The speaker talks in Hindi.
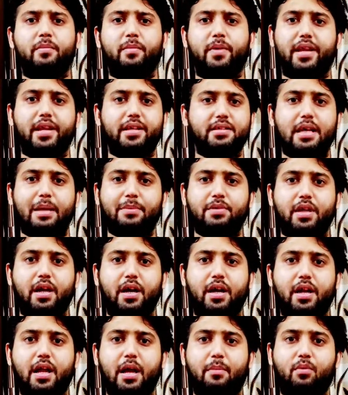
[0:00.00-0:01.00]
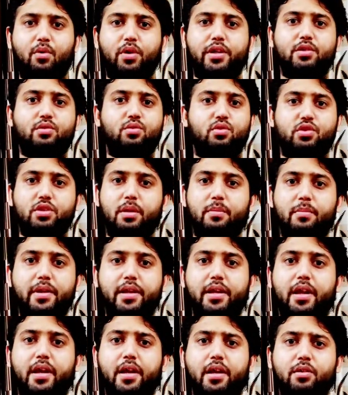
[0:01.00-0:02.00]
मेरे हिसाब से अगर आपको ये सोशल
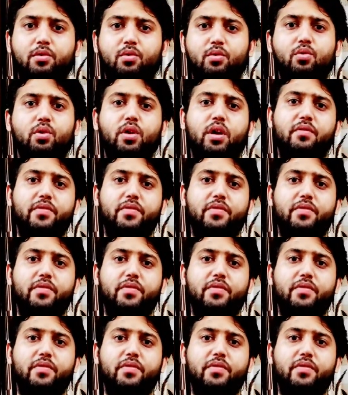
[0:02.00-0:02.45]
मीडिया के थ्रू